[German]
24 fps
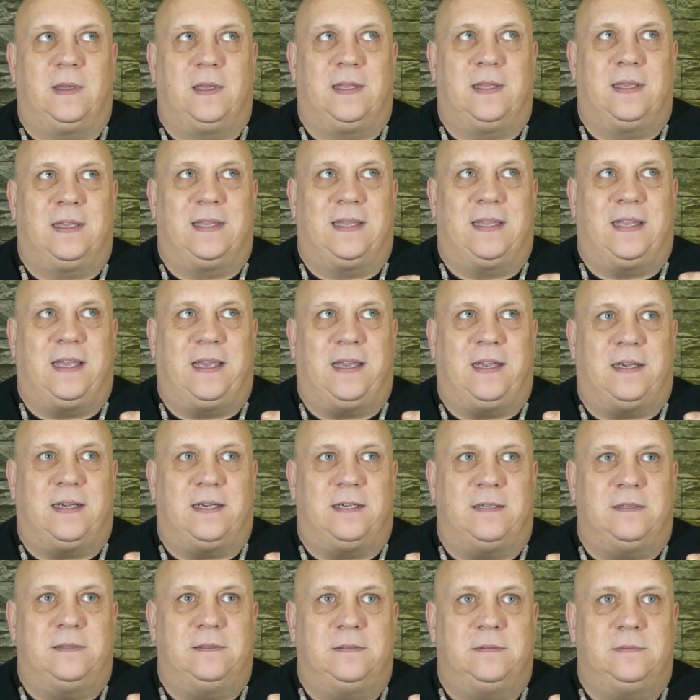
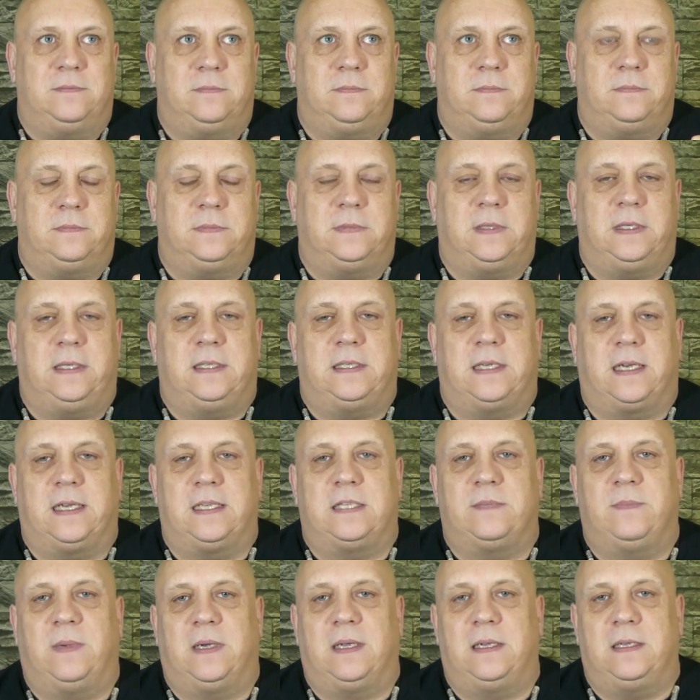der, ich sage
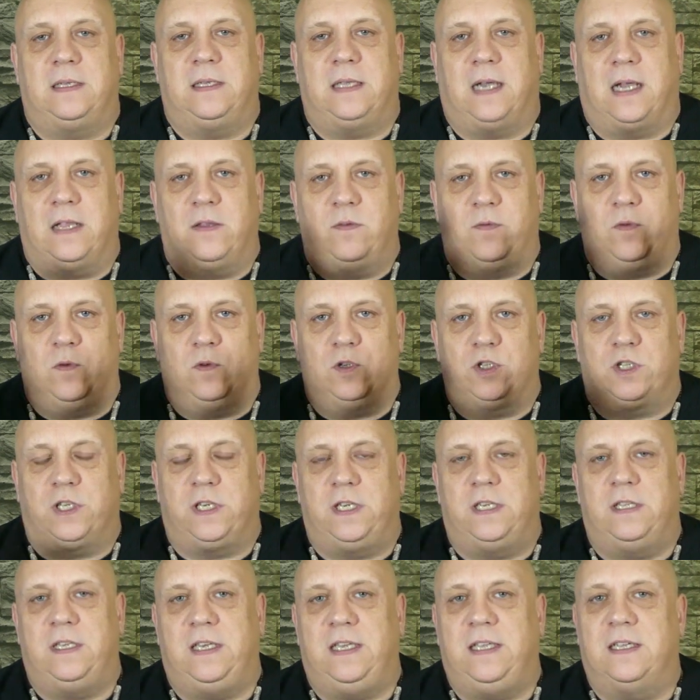jetzt mal in
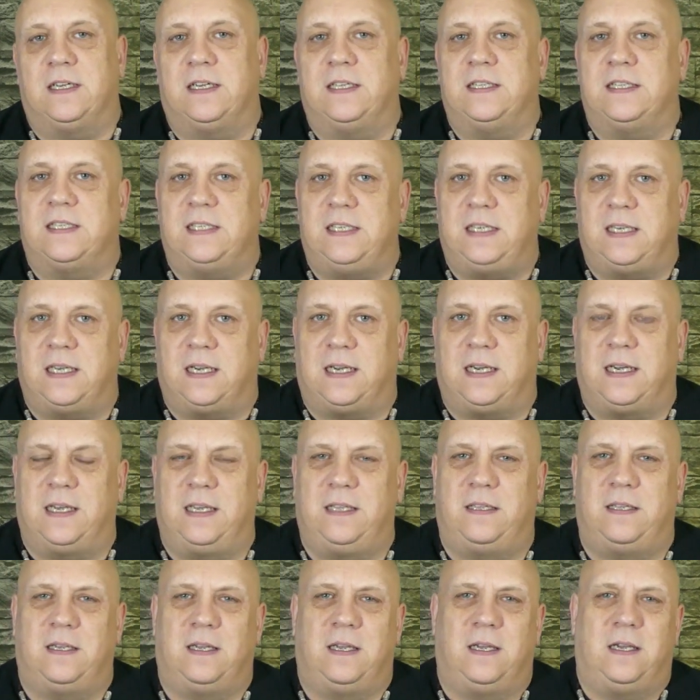Anführungsstrichen, inneren
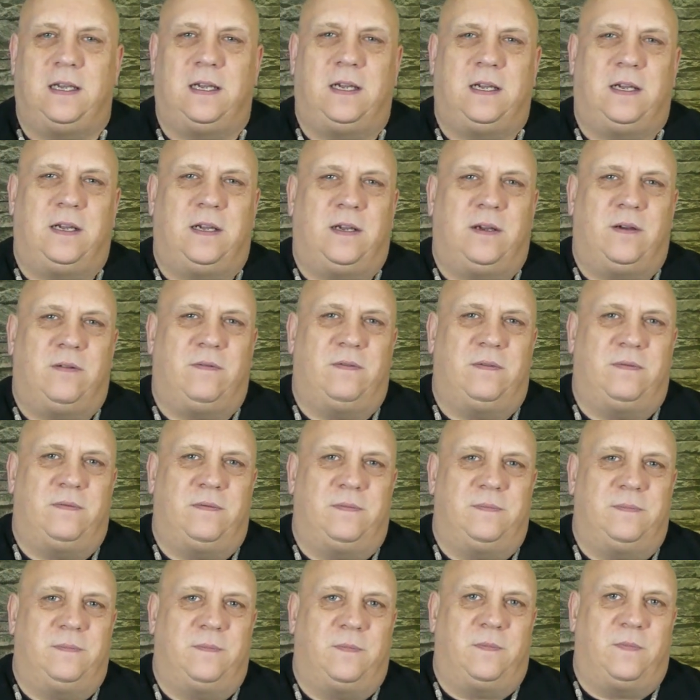Sicherheit.
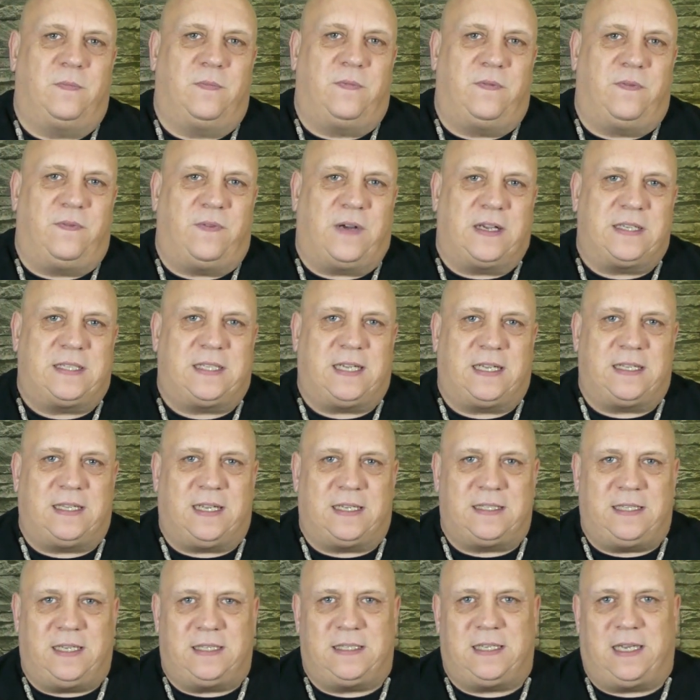Was hat
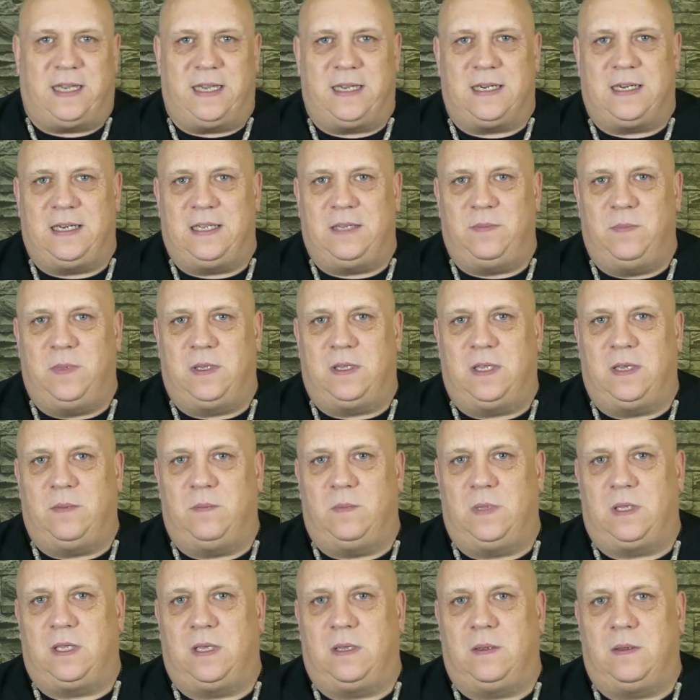das jetzt eigentlich mit, dem,
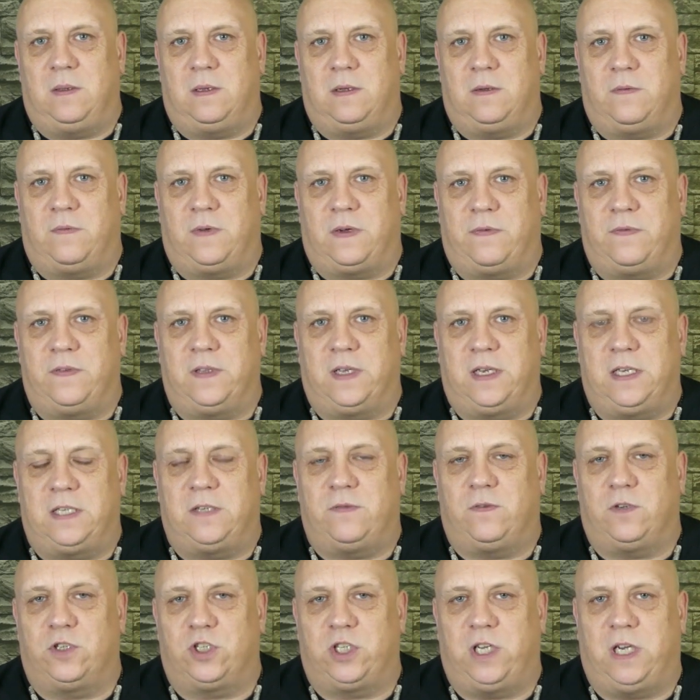mit der
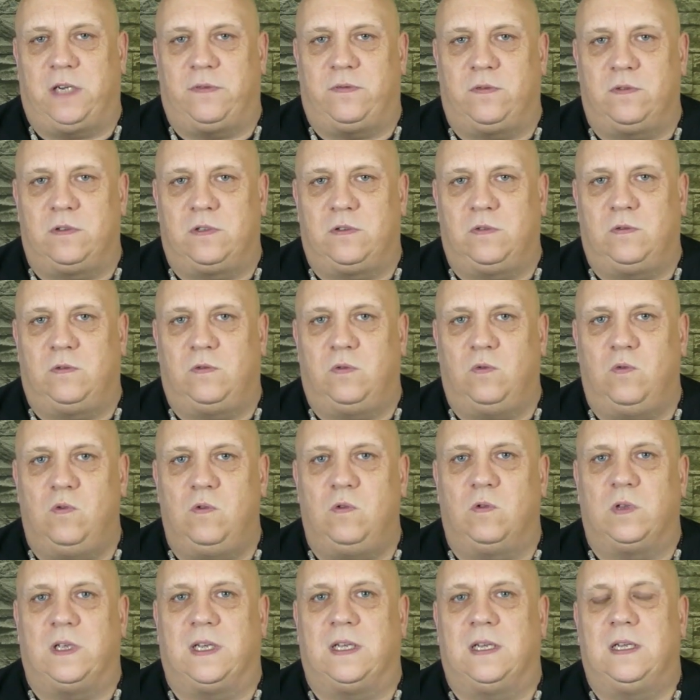Waffenrechtsverschärfung zu
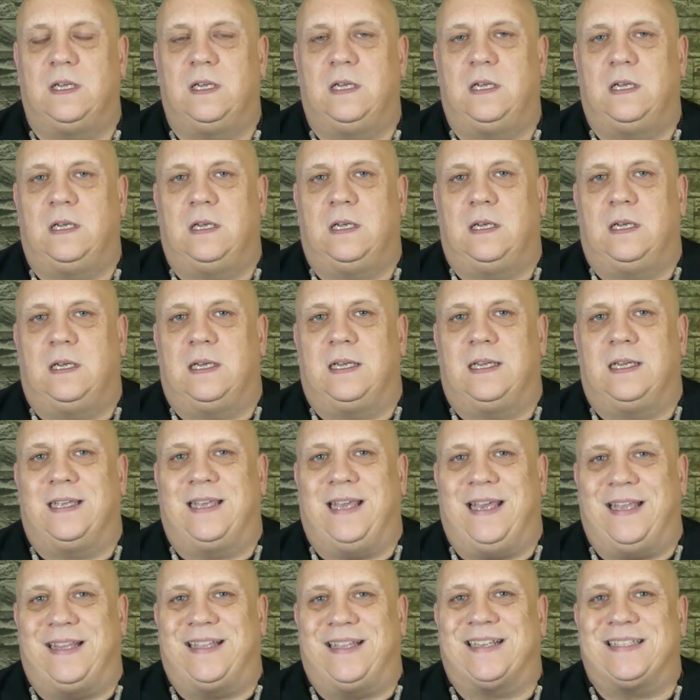tun oder
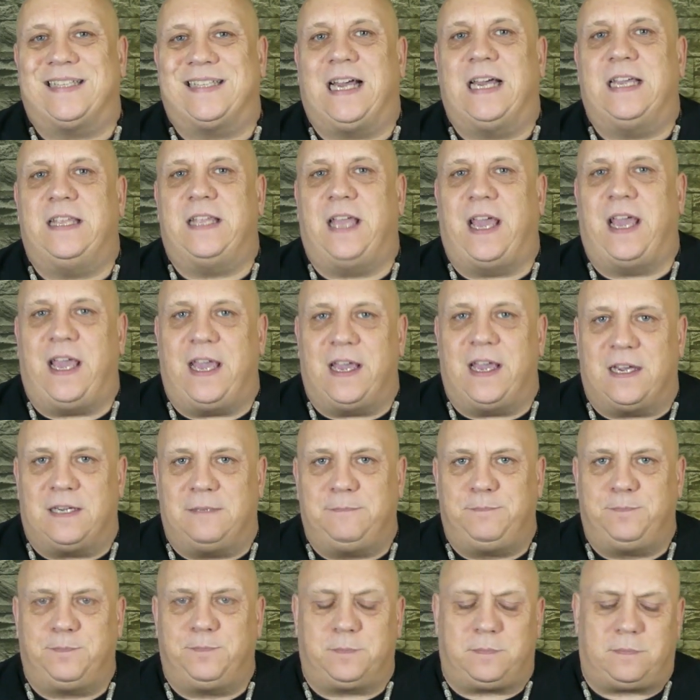geht das
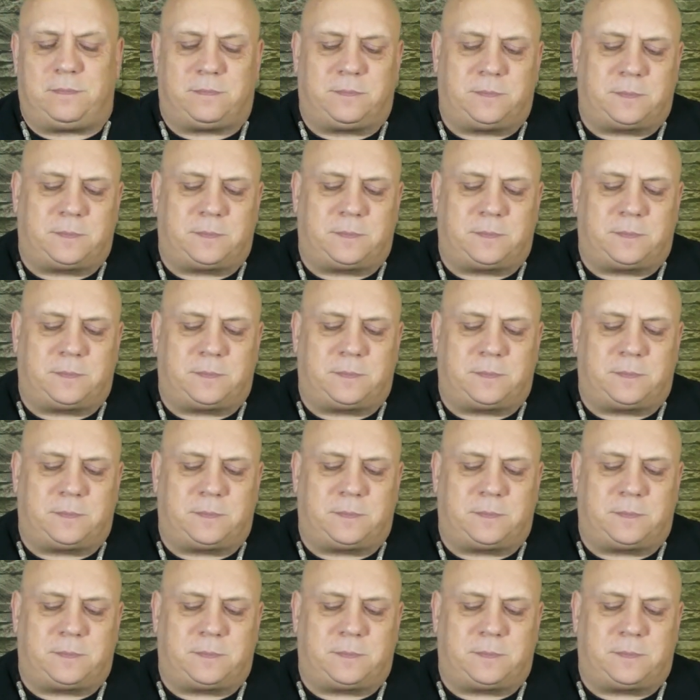einher